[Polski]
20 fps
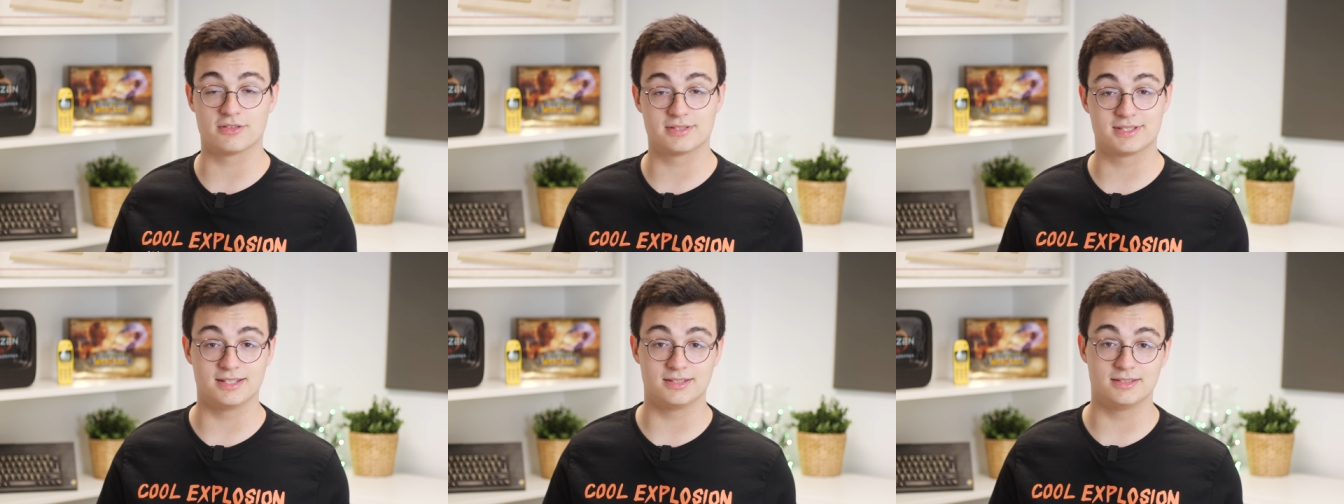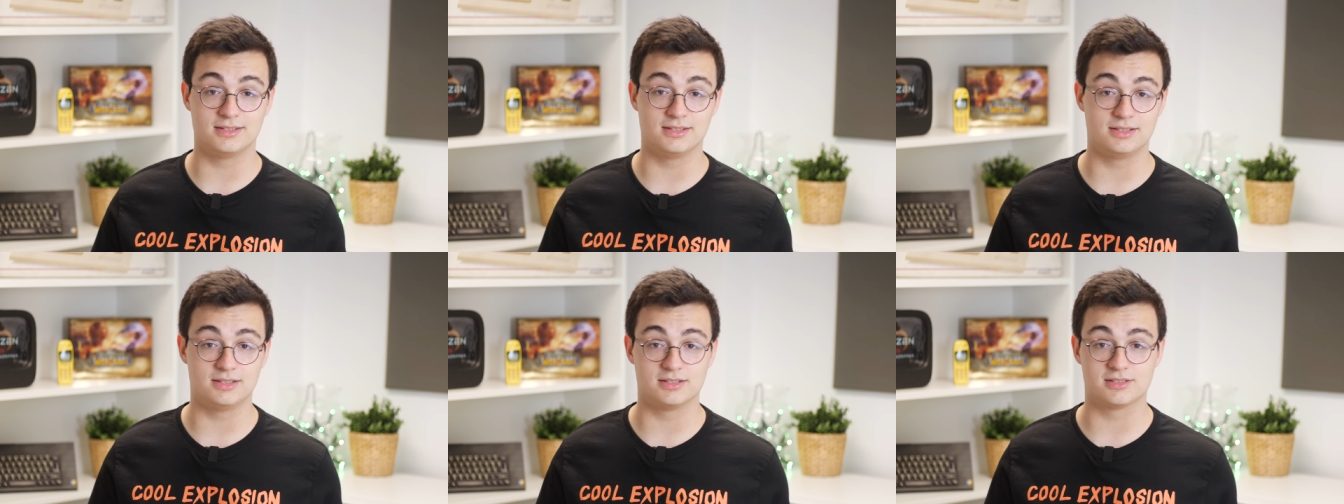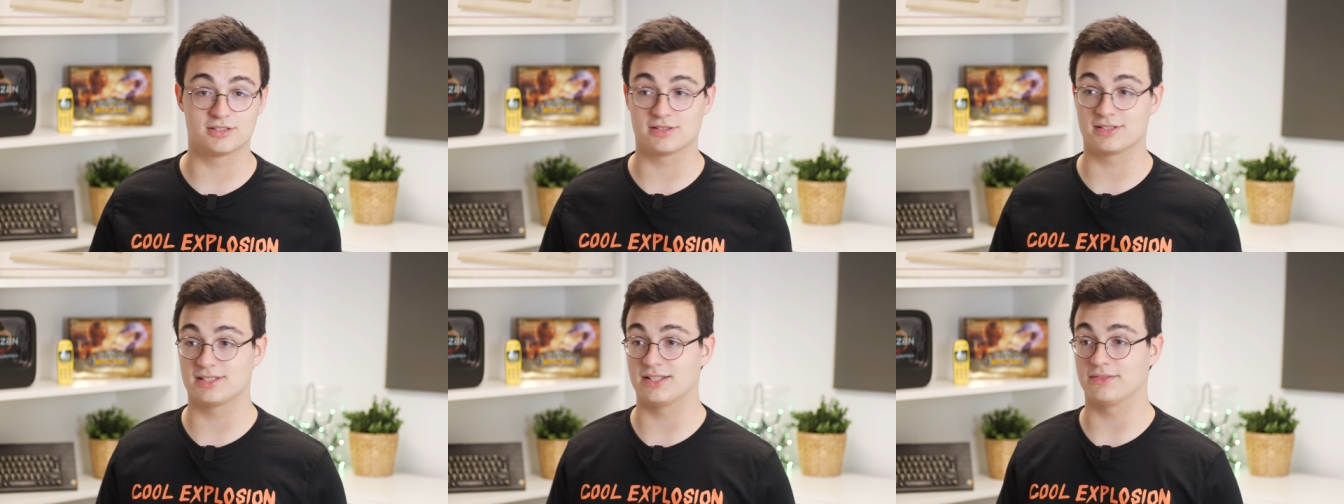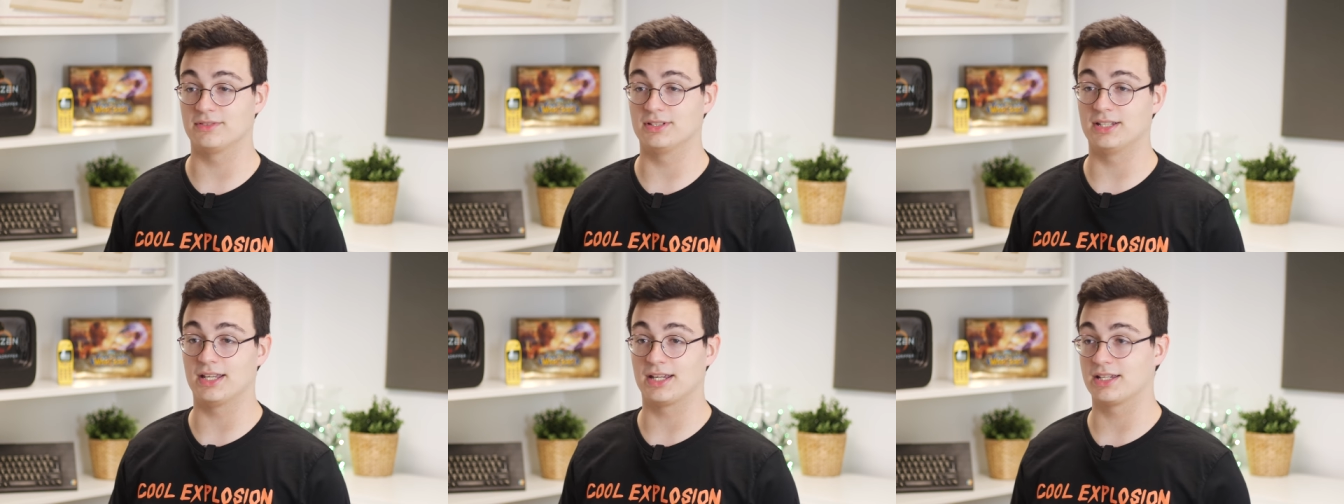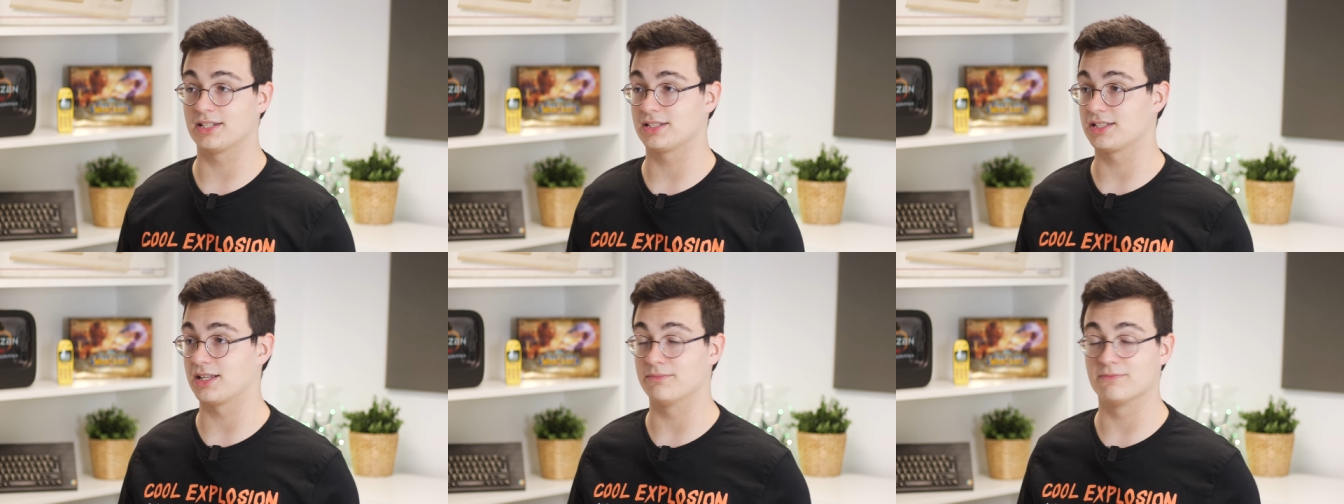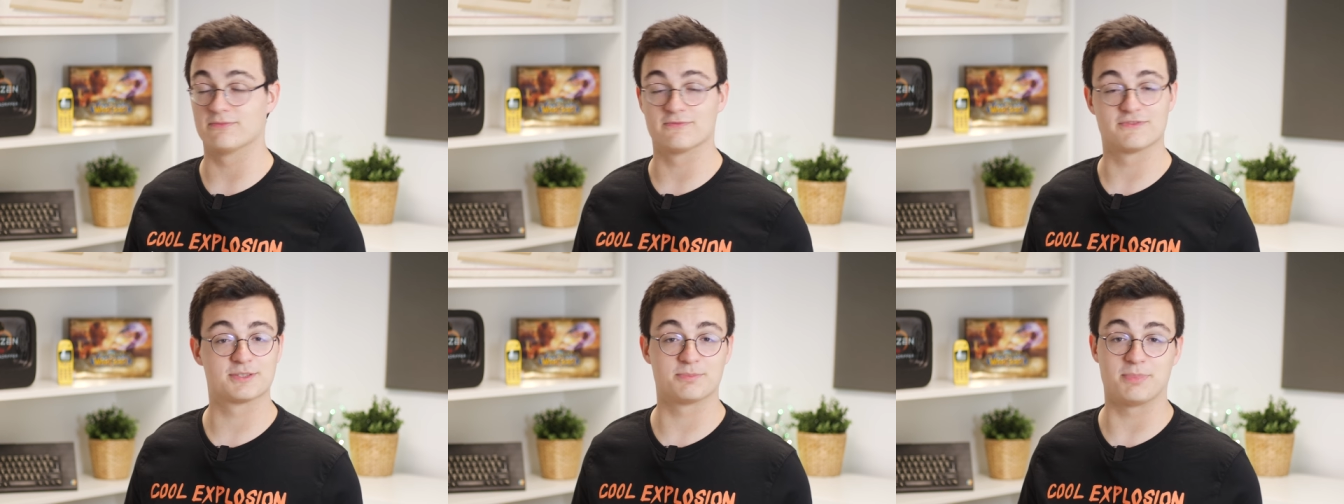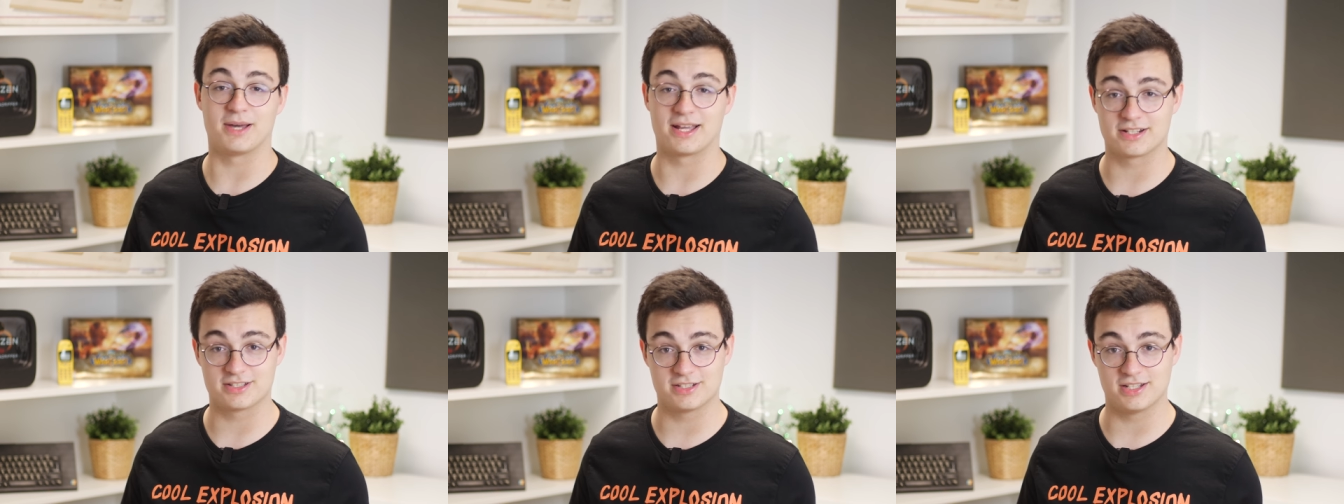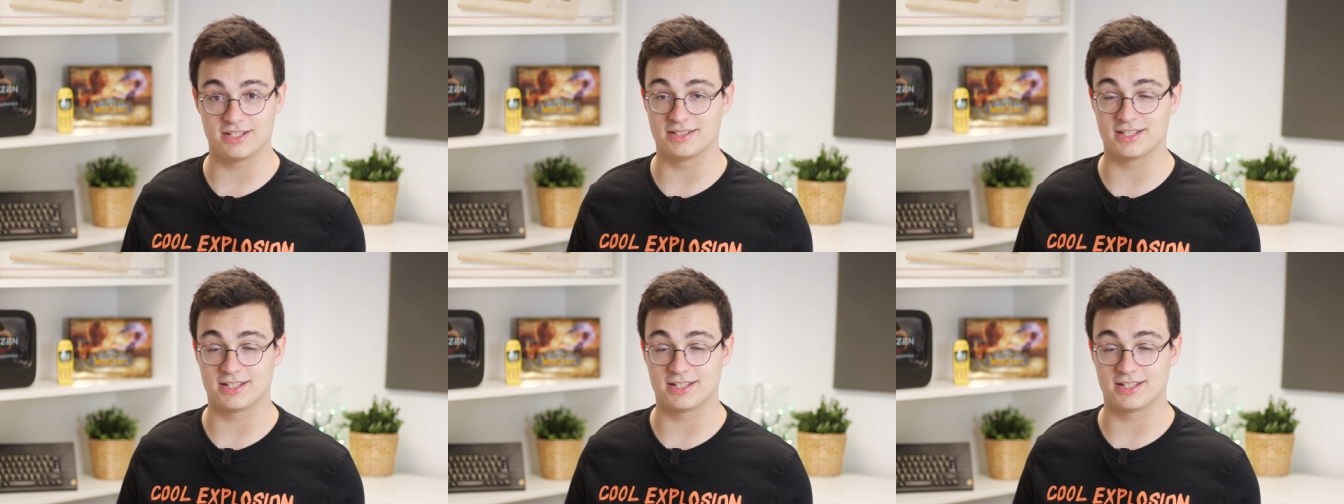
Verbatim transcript: ocenili, zostawili jakieś tam wsparcie